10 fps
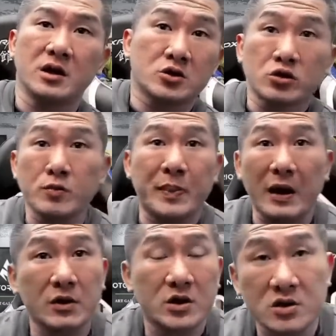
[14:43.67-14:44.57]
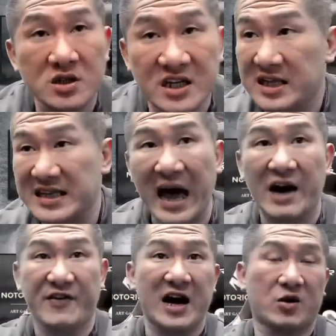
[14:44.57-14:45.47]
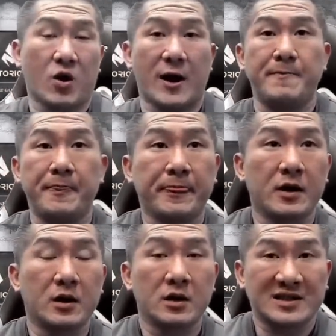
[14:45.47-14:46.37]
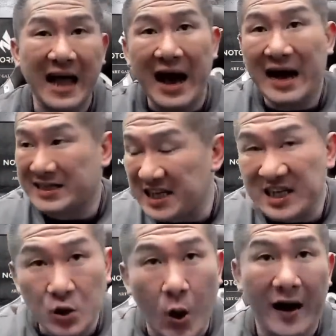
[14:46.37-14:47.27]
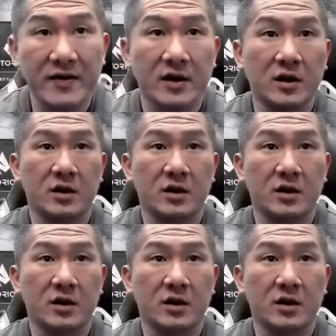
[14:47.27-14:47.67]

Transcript: 出包的都是那些大法官、大警官。